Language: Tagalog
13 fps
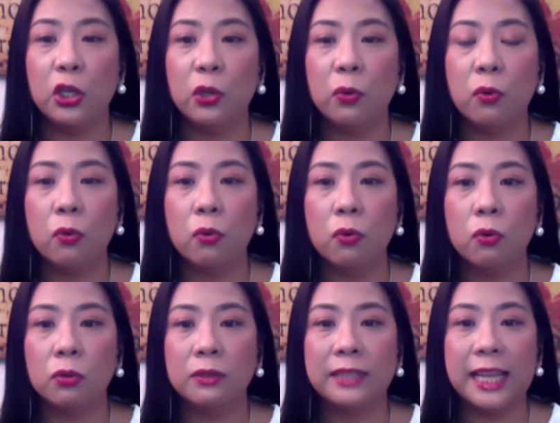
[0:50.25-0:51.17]

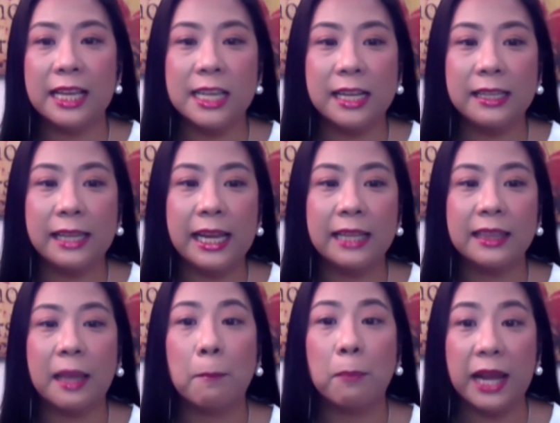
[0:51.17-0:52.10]
you
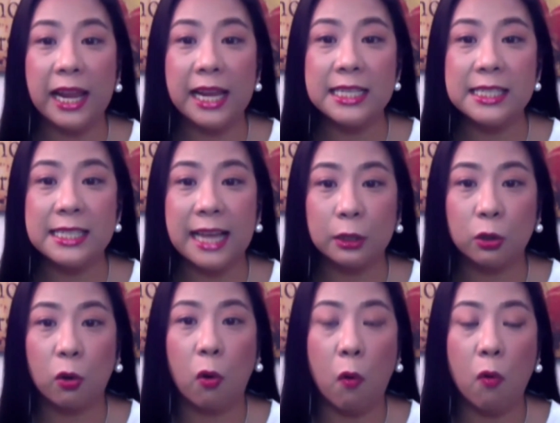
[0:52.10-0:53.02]
designate a place
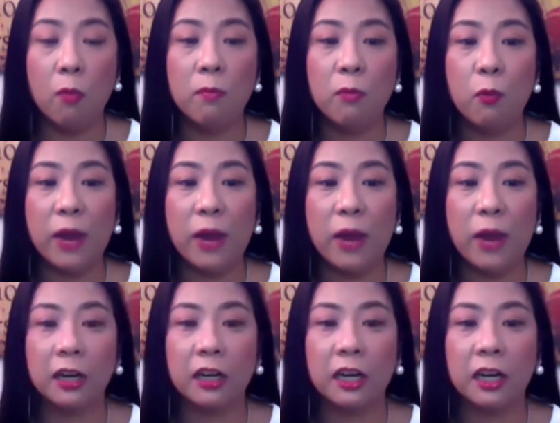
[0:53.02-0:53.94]
at home
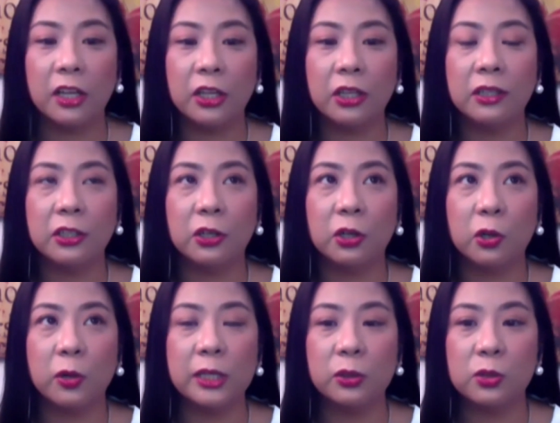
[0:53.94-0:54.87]
where you're
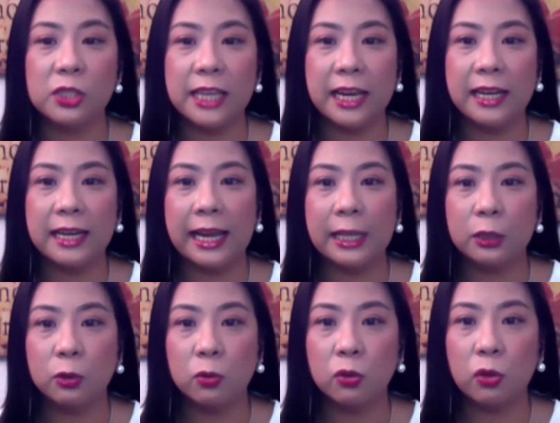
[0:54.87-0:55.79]
going to say na
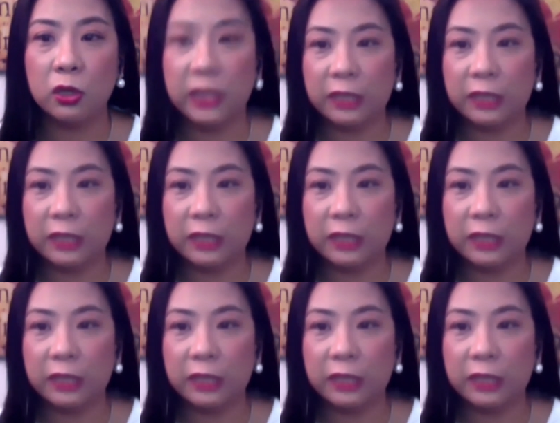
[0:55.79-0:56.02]
itong,